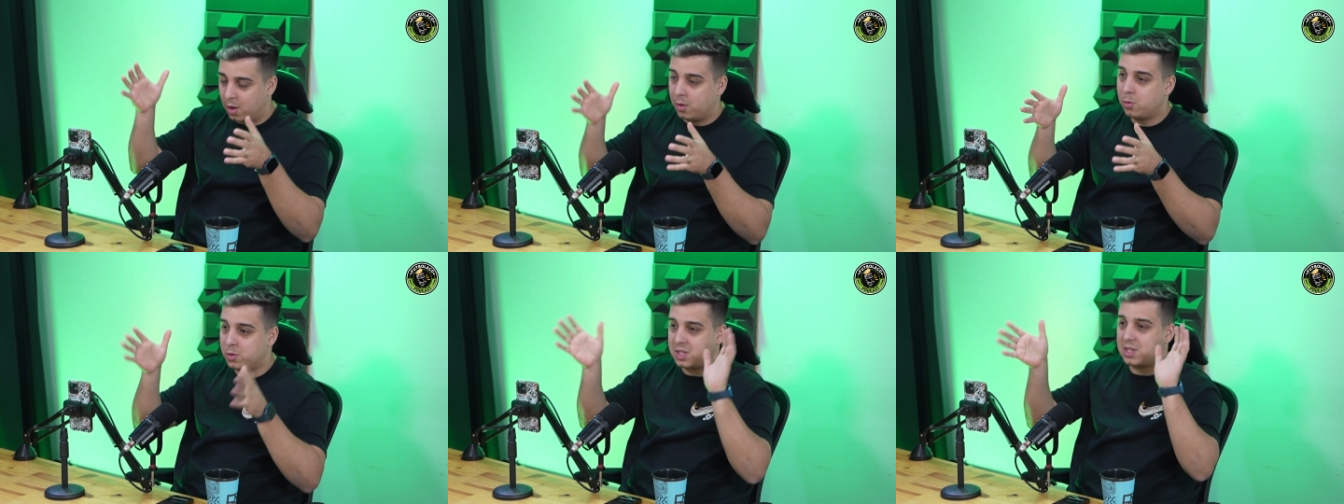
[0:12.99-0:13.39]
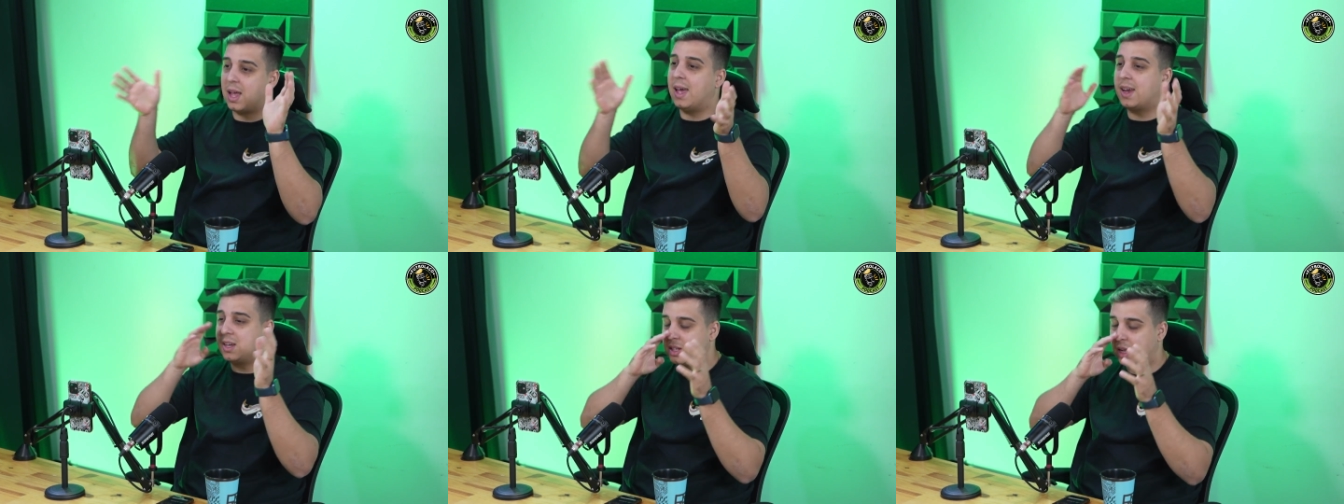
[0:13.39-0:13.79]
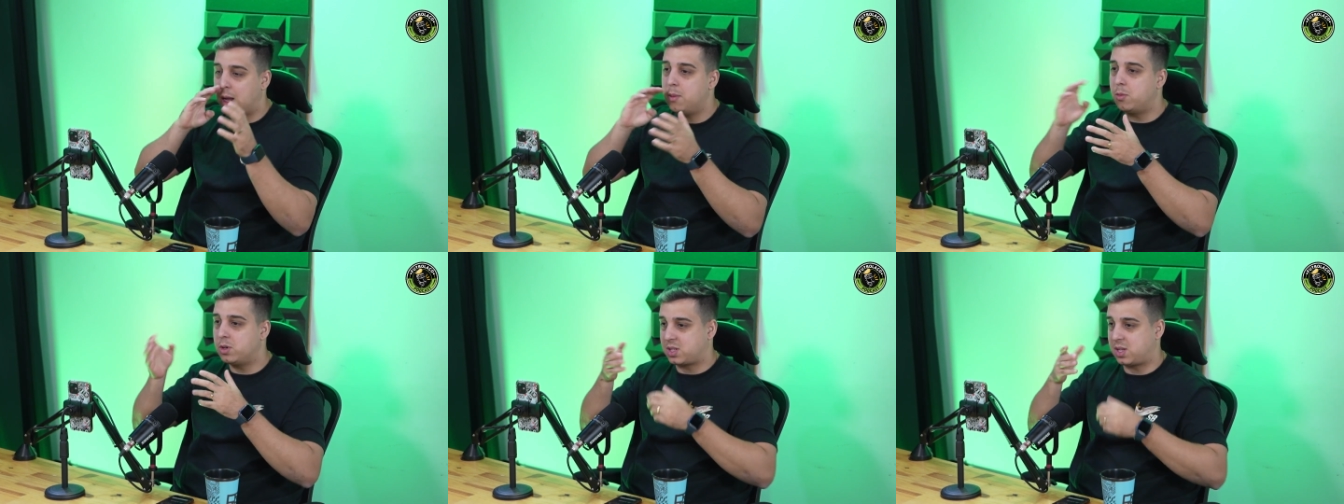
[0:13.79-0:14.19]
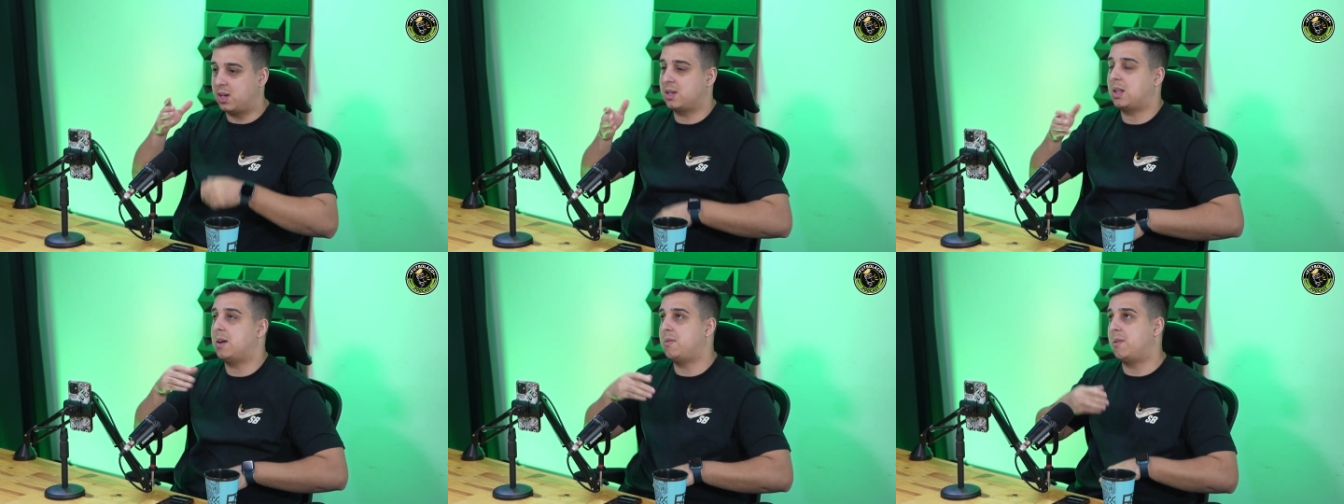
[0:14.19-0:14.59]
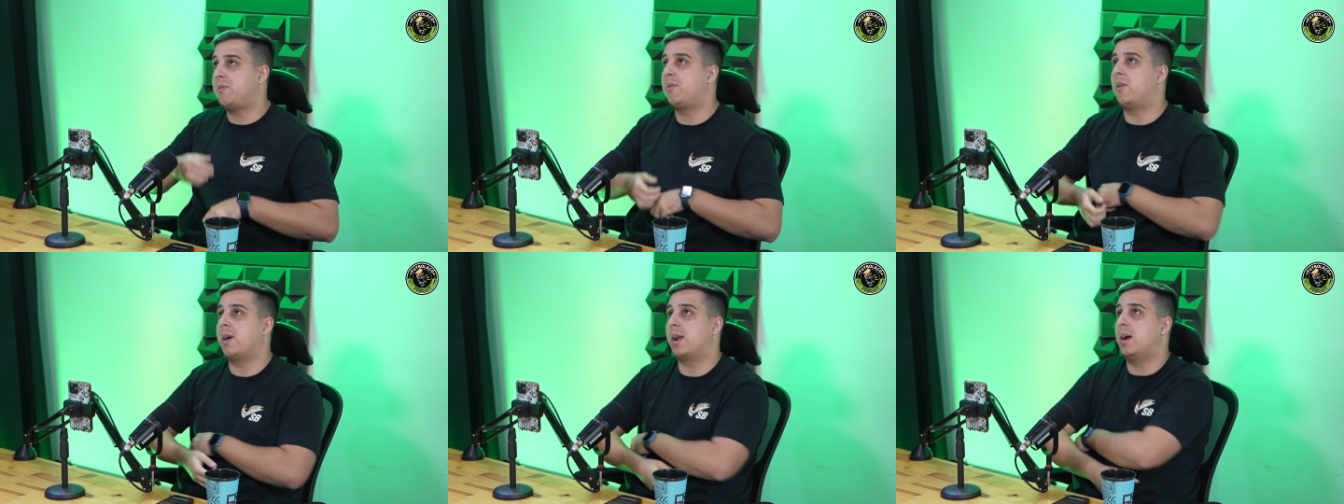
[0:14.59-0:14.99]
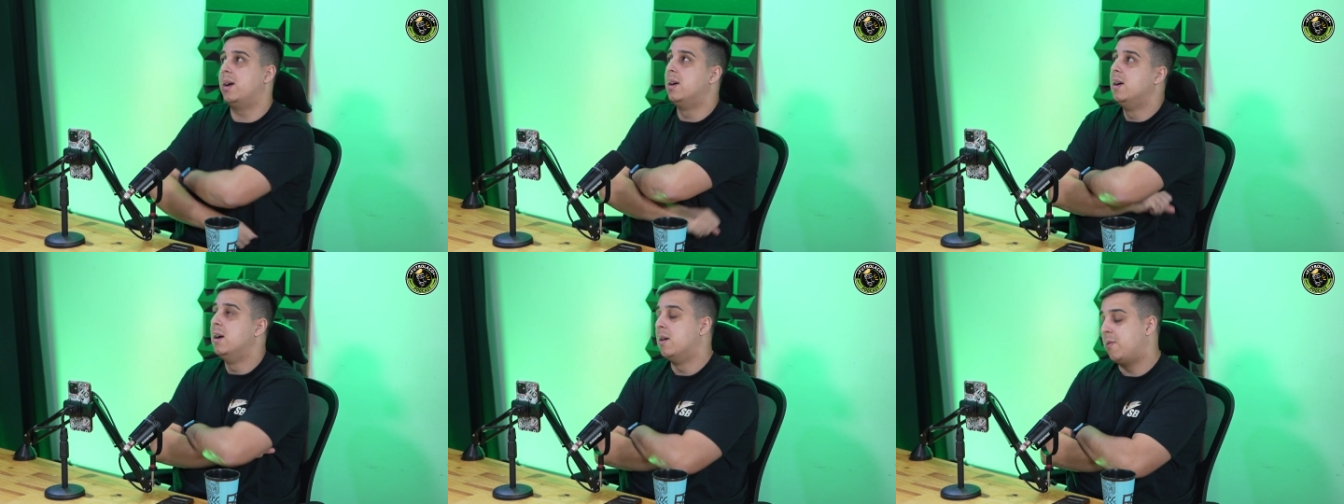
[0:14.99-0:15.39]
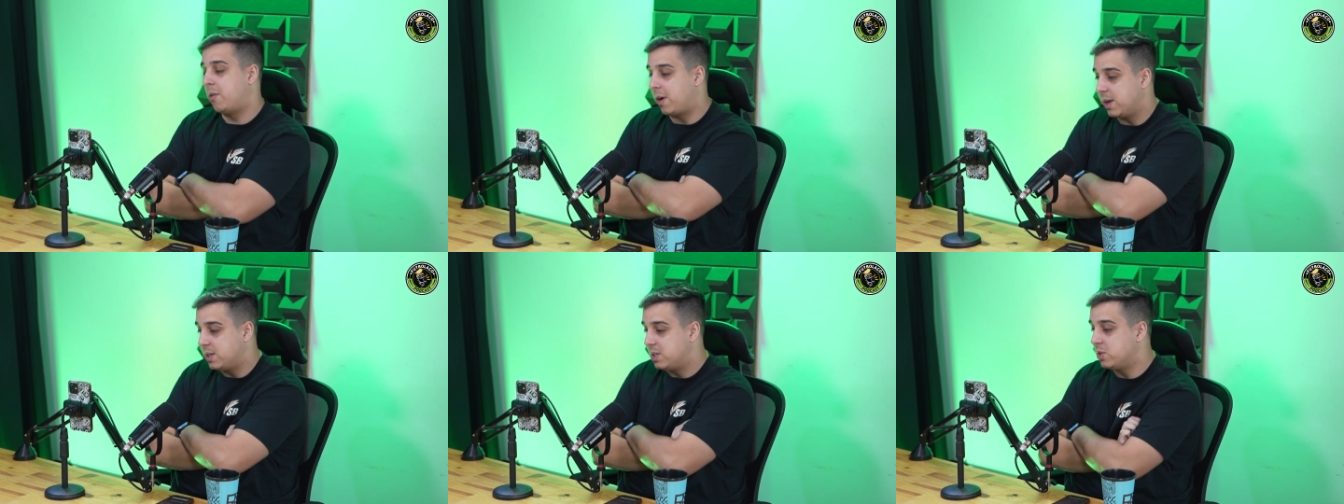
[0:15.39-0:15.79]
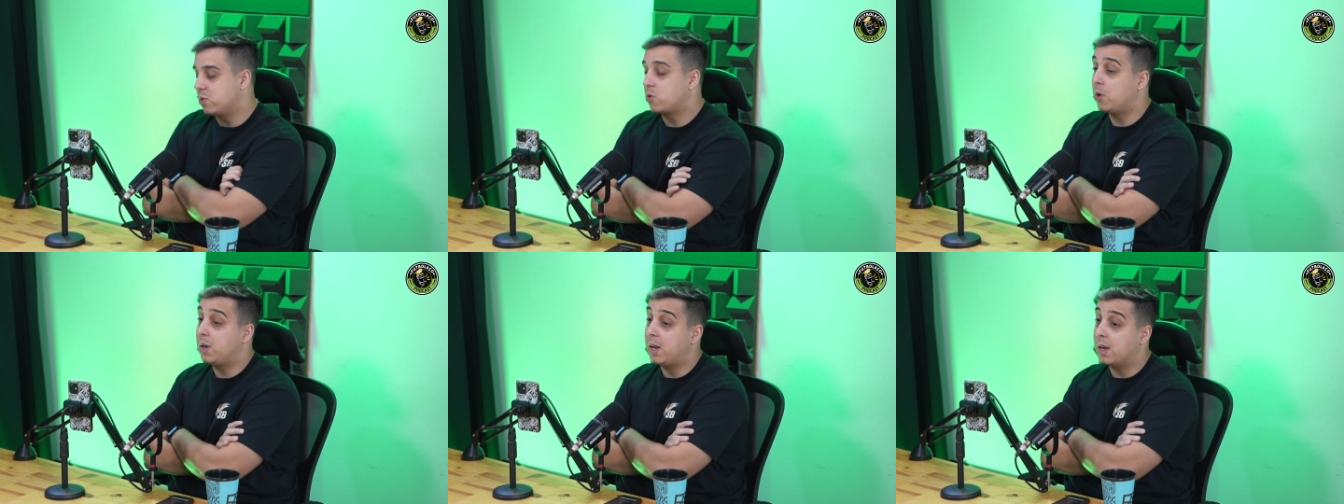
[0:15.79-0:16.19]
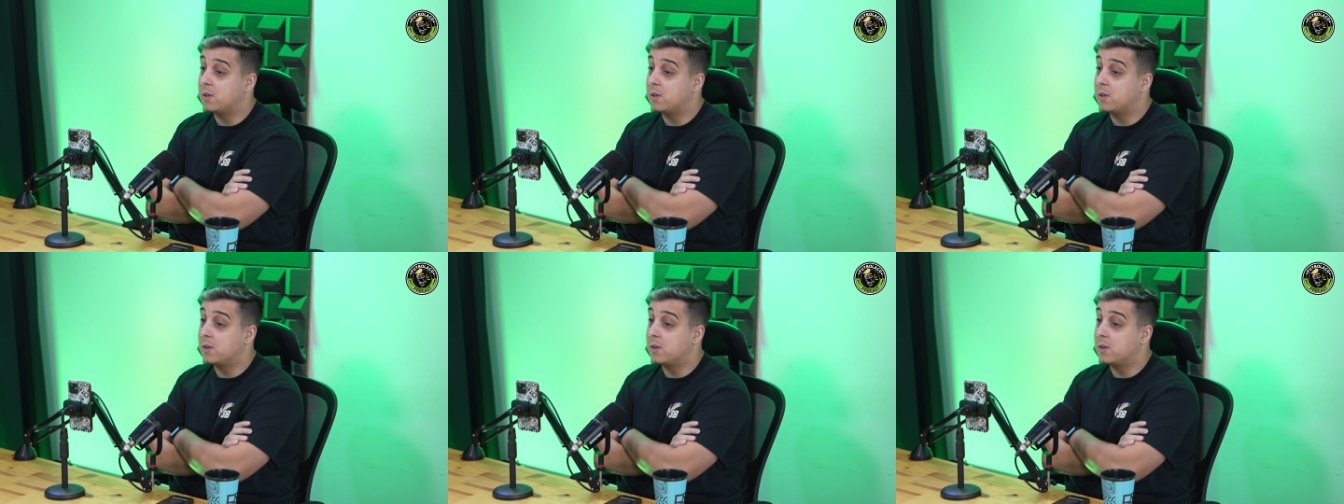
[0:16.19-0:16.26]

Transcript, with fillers: dos takes lá e mostrar que estava fora, fora de sintonia.